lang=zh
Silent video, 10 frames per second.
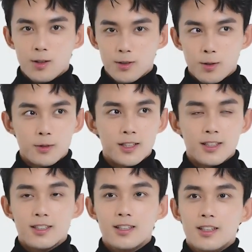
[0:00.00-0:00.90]
搞搞不定
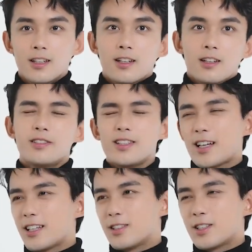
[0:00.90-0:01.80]
那个。剩
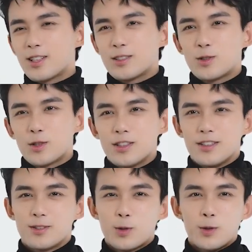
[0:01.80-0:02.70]
下的这这就是
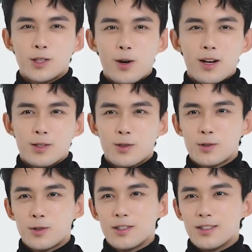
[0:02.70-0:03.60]
对于萧炎来说
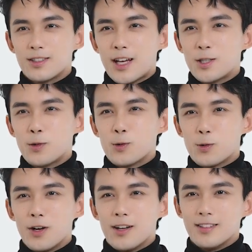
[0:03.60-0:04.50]
都是菜鸡互
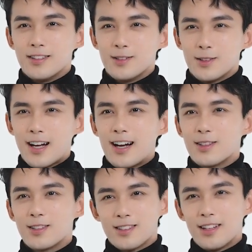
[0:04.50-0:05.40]
啄了，就大
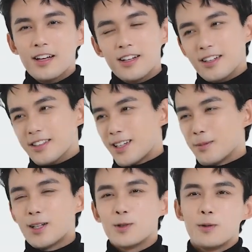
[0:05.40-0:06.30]
家差
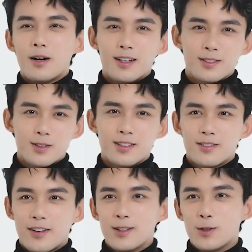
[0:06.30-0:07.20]
不太多吧，都
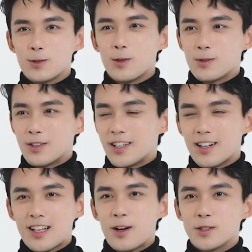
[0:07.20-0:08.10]
反正都都一
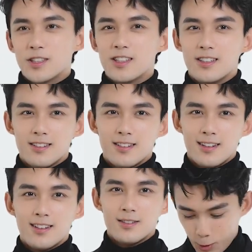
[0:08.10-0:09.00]
个打好几个。
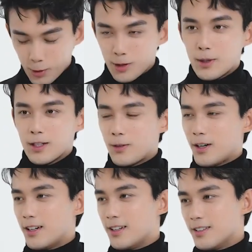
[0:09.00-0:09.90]
最后一名的
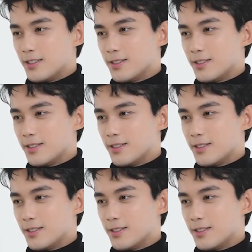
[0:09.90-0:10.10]
话，